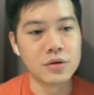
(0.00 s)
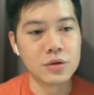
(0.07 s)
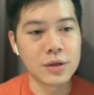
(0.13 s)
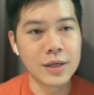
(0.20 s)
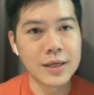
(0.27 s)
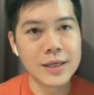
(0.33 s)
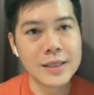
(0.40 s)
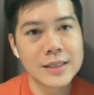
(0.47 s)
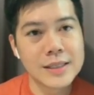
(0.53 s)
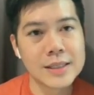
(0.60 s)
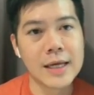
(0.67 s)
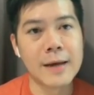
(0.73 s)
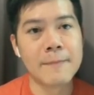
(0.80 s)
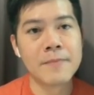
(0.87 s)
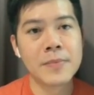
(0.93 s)
举个例
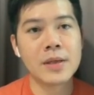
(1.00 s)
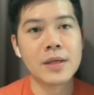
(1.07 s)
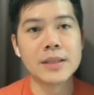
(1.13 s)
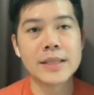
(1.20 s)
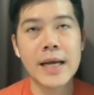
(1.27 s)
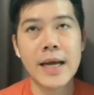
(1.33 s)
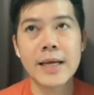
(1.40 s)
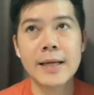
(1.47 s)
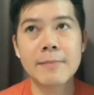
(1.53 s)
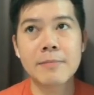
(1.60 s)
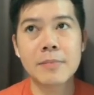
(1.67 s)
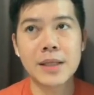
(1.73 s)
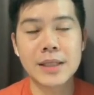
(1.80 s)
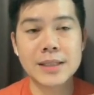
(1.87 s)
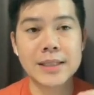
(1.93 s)
子啊，你
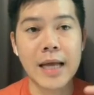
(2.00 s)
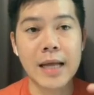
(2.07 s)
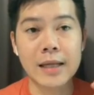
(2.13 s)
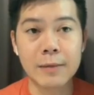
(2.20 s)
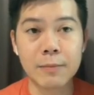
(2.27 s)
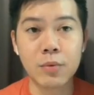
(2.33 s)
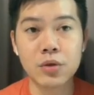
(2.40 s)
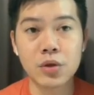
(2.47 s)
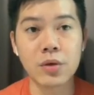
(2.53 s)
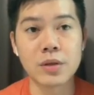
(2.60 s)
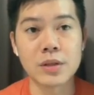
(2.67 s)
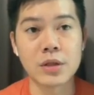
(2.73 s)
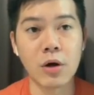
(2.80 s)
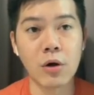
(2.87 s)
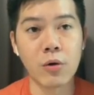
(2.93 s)
在第三个步骤
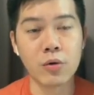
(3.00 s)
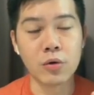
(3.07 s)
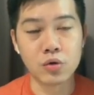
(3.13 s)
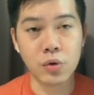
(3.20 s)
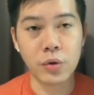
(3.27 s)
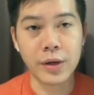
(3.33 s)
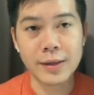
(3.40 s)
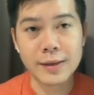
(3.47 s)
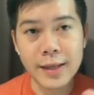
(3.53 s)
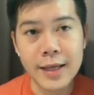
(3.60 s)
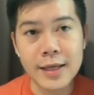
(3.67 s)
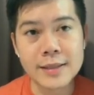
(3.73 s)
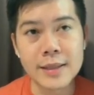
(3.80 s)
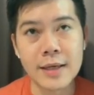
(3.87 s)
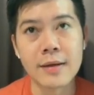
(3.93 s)
的时候有做一个
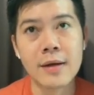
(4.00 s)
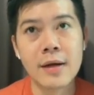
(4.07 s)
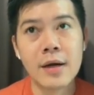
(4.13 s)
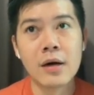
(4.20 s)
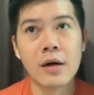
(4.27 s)
内审，